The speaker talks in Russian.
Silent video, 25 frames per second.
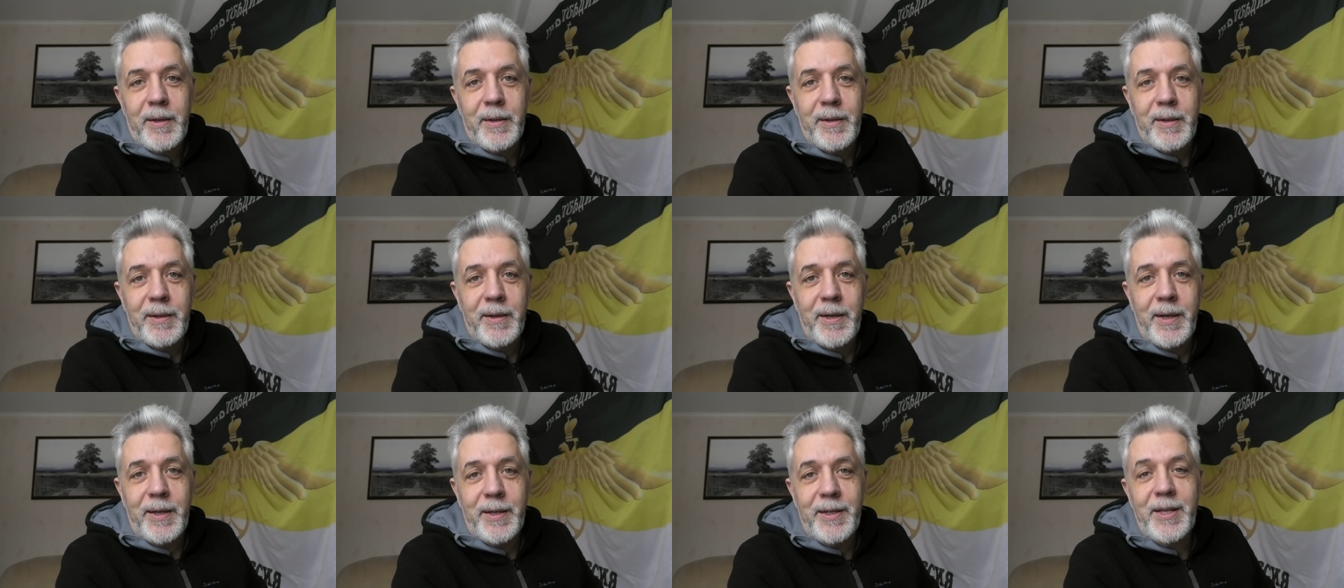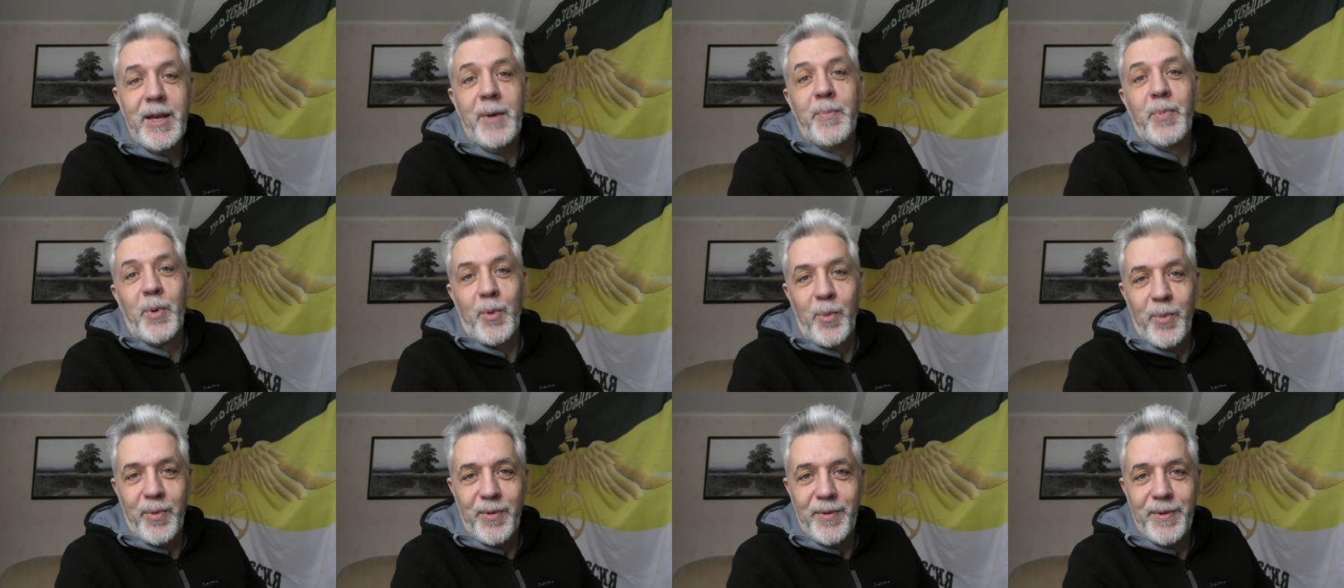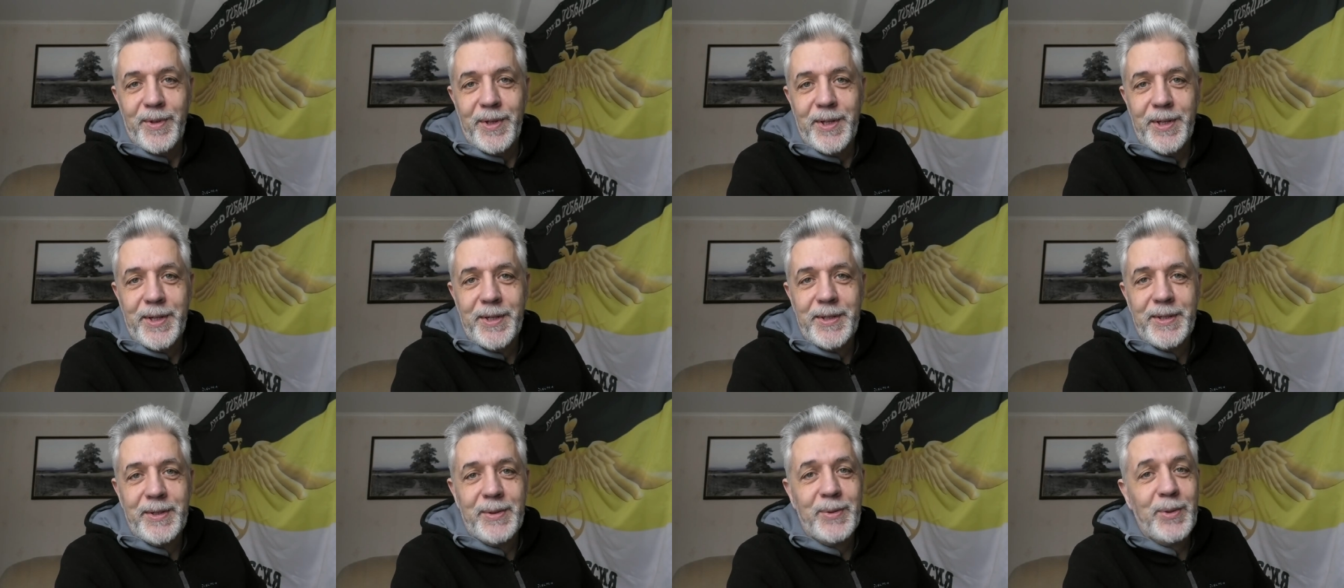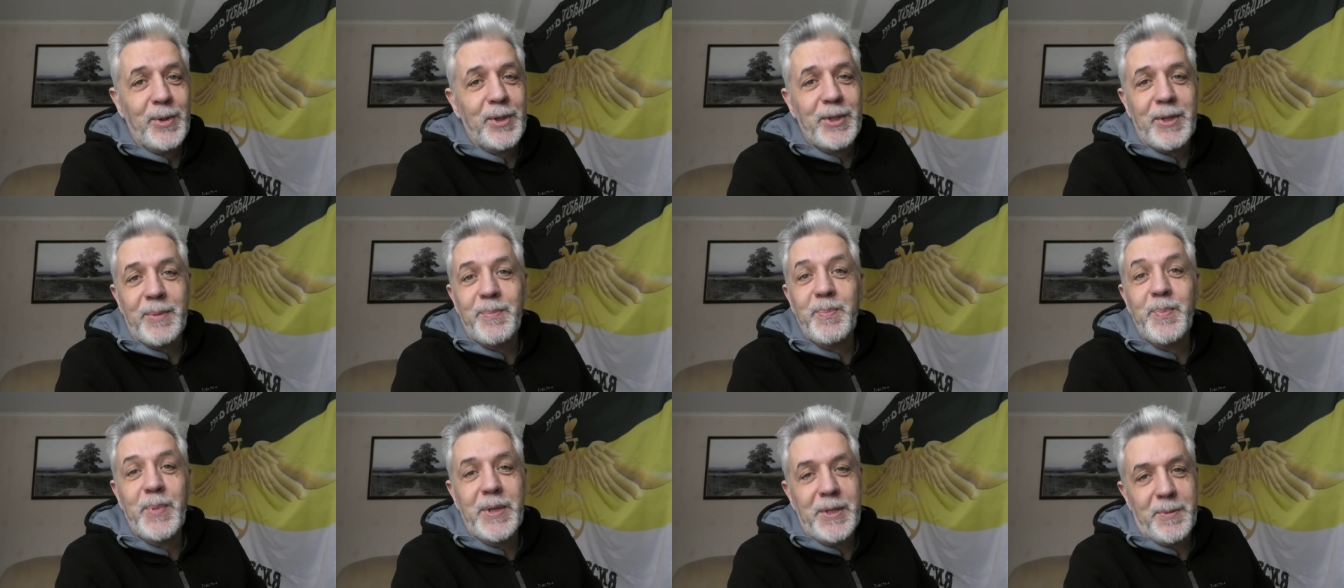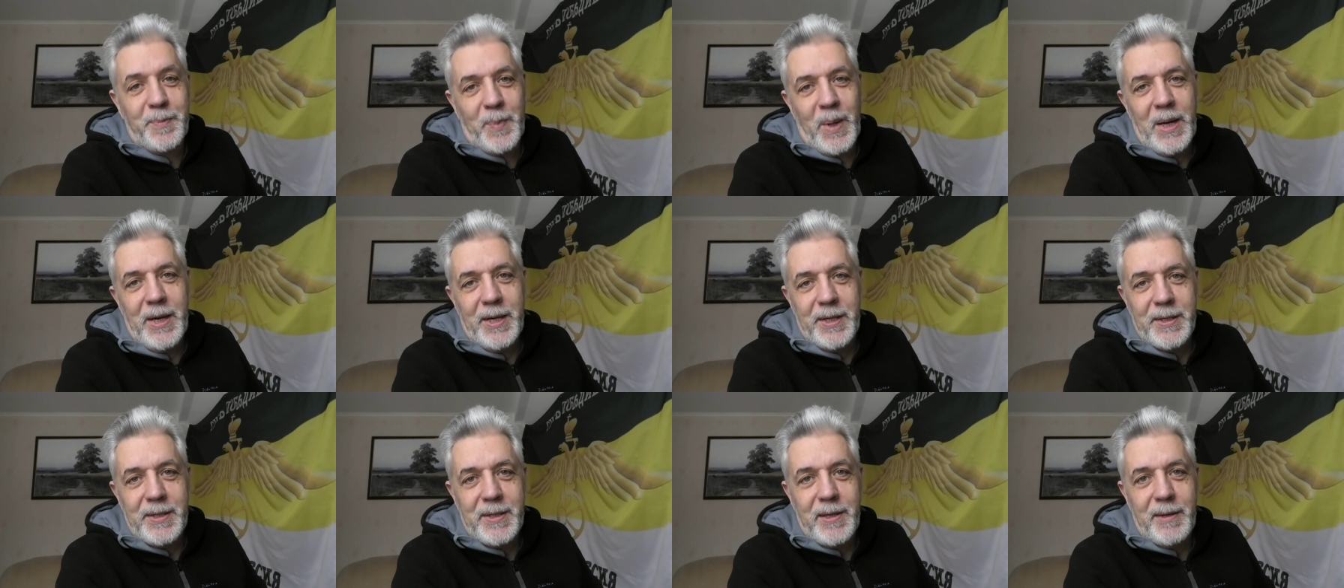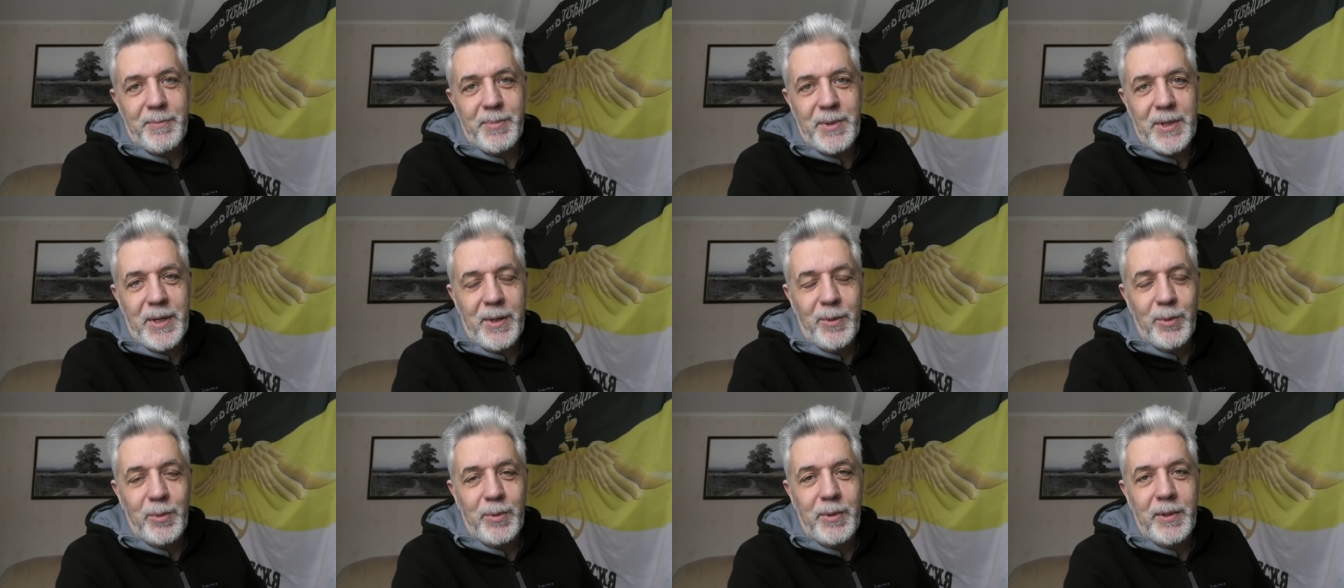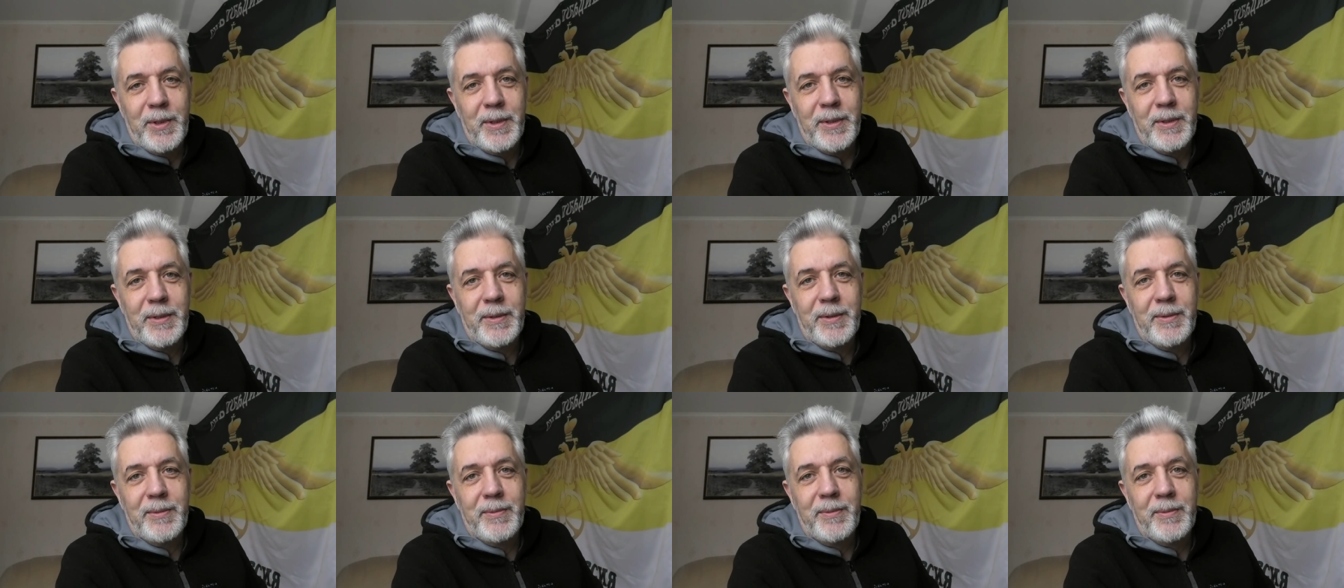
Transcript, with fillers: э, я пробовал, но это бесполезно абсолютно.